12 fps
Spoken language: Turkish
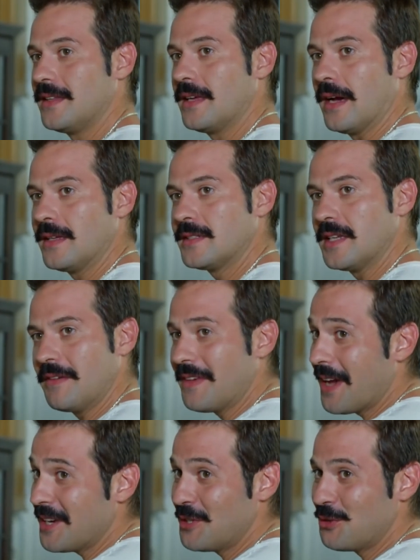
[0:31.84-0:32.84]
Yani
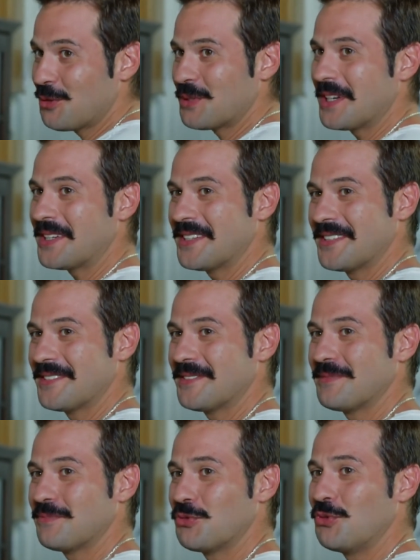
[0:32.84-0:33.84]
sevgi her şeyi çözer.
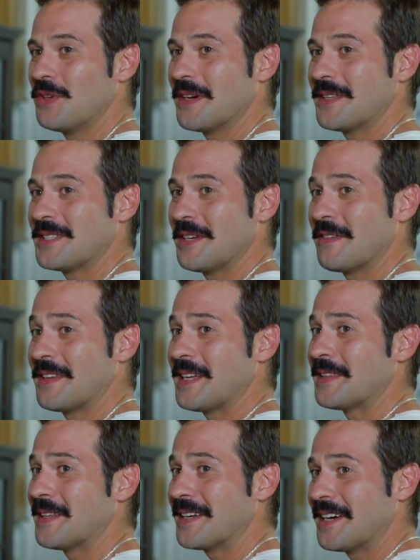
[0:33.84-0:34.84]
Bu dünyada
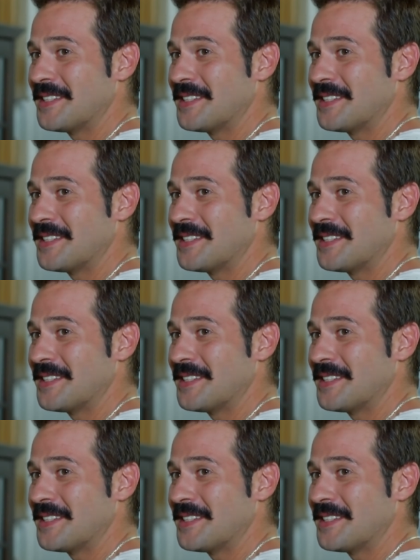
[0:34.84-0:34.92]
sevgiden daha